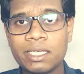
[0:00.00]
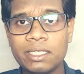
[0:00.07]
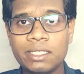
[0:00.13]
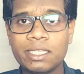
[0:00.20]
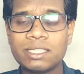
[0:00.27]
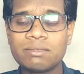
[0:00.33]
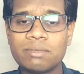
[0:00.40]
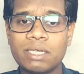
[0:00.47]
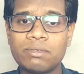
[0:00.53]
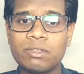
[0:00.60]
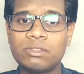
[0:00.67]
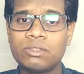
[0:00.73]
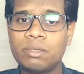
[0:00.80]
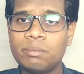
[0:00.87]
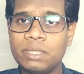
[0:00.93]
ये
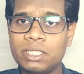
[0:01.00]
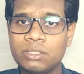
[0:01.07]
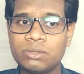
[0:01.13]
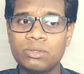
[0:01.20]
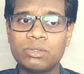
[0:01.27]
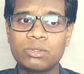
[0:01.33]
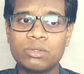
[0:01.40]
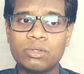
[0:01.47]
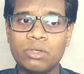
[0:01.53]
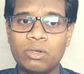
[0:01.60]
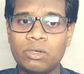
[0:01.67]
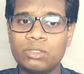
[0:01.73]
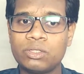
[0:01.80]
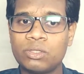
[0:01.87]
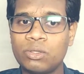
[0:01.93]
स्मार्टफोन जो है बीस जून को
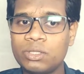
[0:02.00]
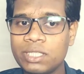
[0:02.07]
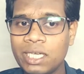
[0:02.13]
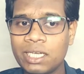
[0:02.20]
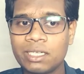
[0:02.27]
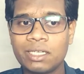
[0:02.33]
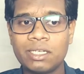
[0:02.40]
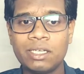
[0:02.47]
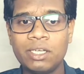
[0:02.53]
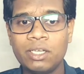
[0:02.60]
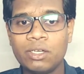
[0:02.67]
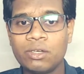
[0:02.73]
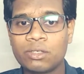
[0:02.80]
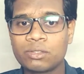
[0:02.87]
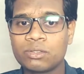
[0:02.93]
लॉन्च हो जाएगा
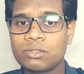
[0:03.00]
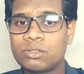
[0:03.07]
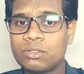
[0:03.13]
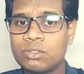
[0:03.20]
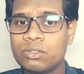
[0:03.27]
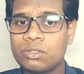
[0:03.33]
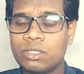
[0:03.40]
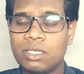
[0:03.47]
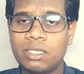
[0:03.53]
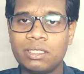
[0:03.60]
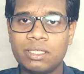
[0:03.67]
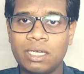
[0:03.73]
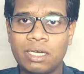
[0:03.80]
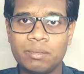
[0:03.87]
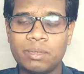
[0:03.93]
और दोस्तों
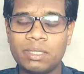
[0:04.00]
यहाँ